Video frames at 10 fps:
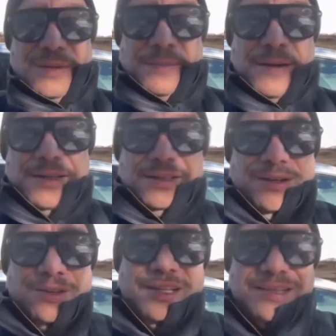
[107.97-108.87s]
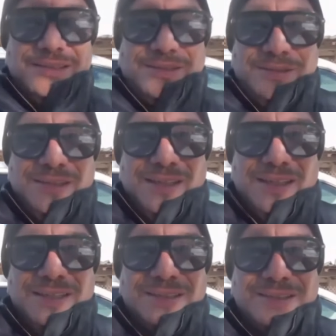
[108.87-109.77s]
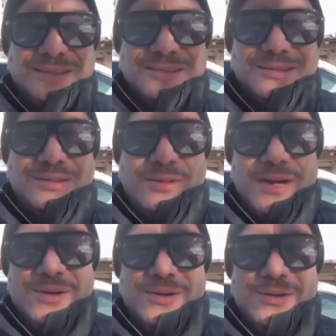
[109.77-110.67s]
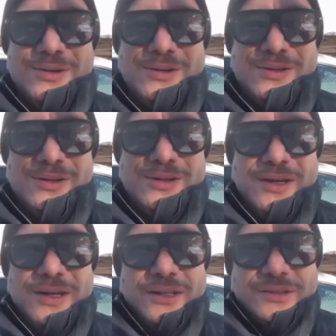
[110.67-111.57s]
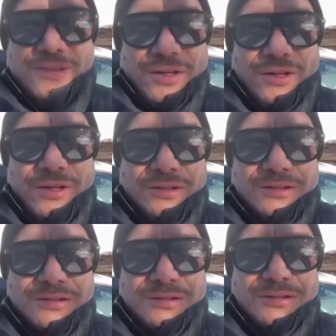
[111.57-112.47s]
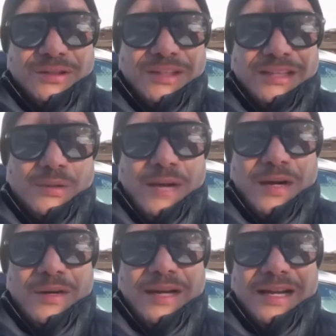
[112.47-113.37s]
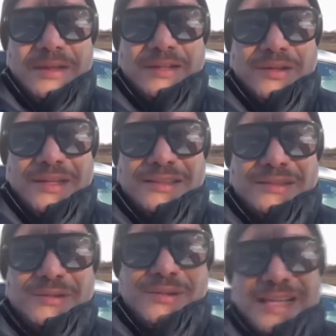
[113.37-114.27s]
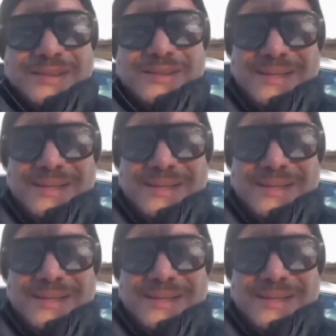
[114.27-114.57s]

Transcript: Como Pavel, todos los días juego. Todos los días juego la Gilbertona escuchando.